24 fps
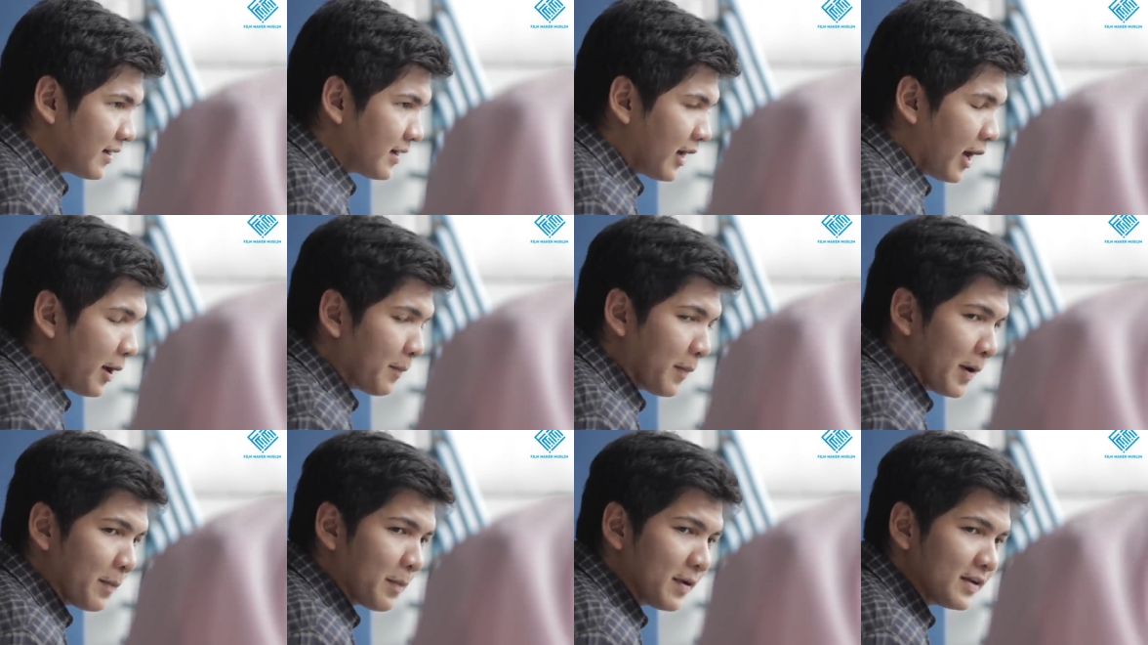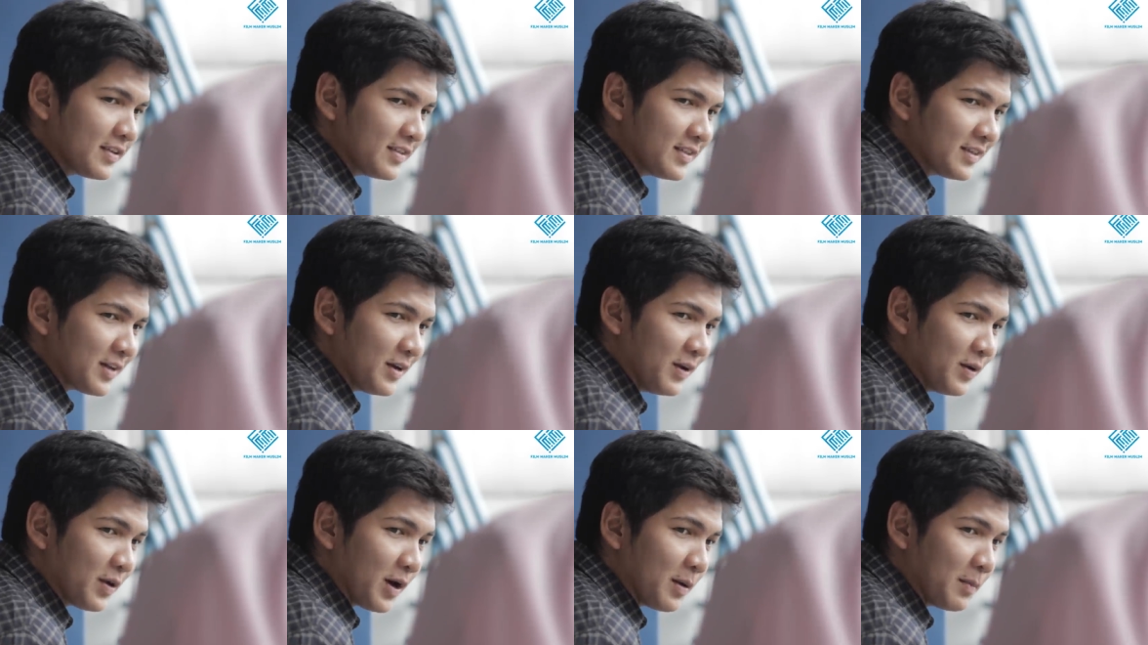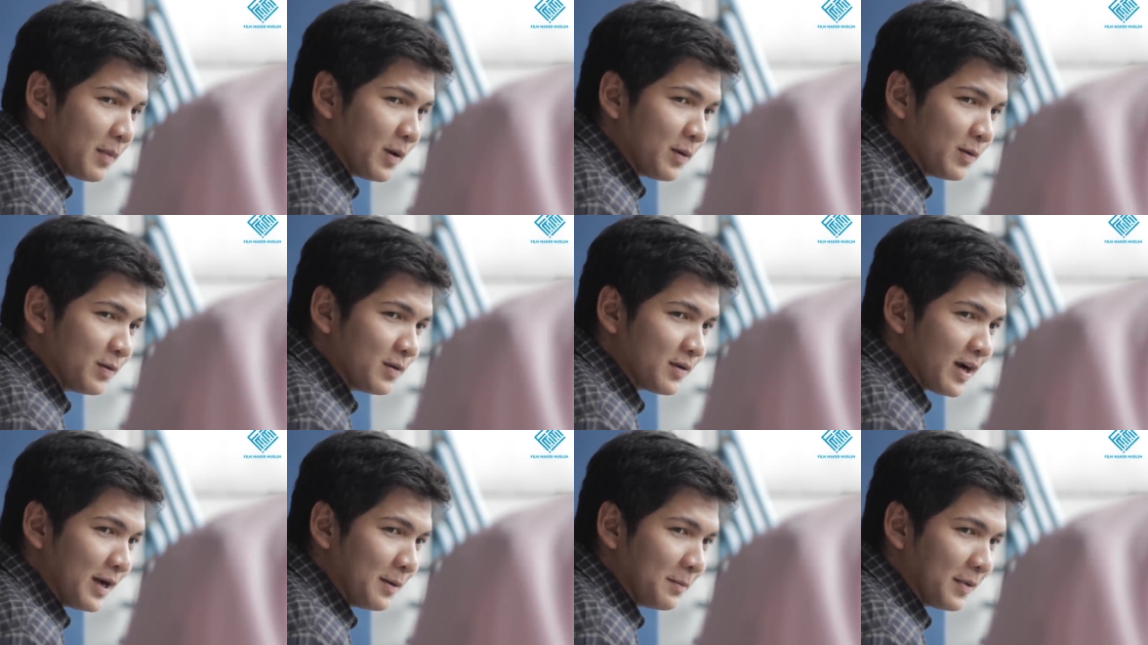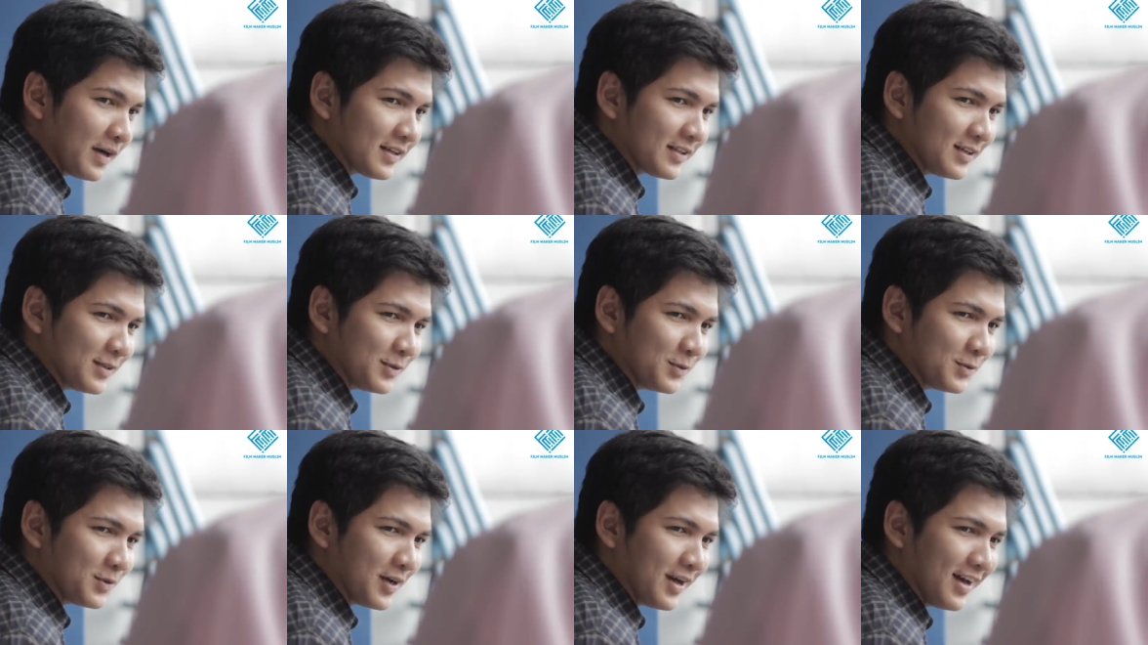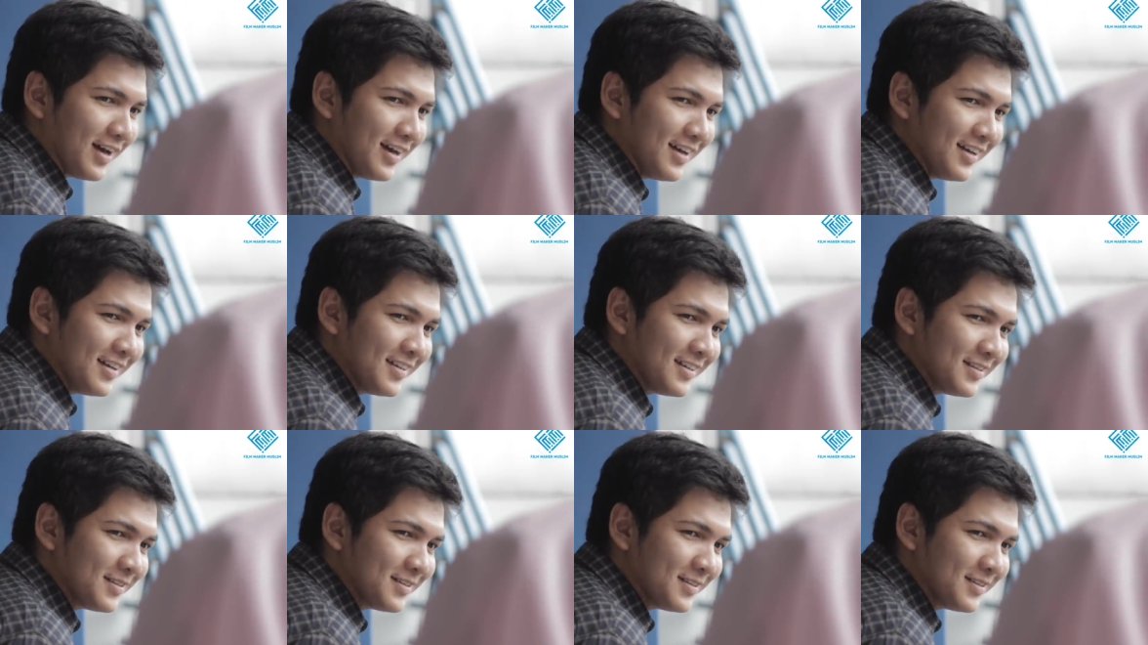Gak apa-apa sih kalau gak mau, gak maksa juga.